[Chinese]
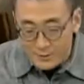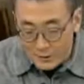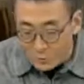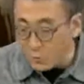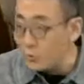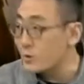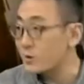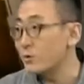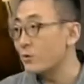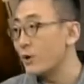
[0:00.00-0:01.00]
在中国
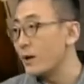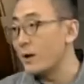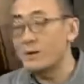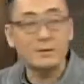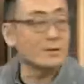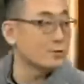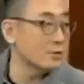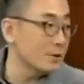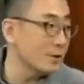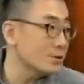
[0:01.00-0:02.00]
生活呀，你
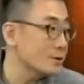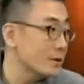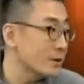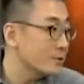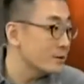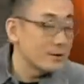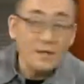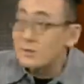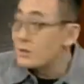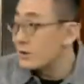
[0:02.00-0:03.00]
你要是个了解
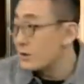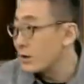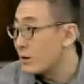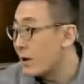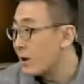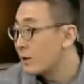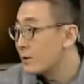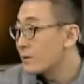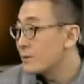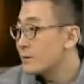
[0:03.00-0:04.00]
内情的人呐，
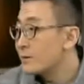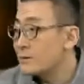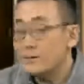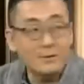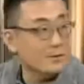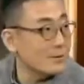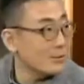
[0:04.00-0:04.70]
这不愉快，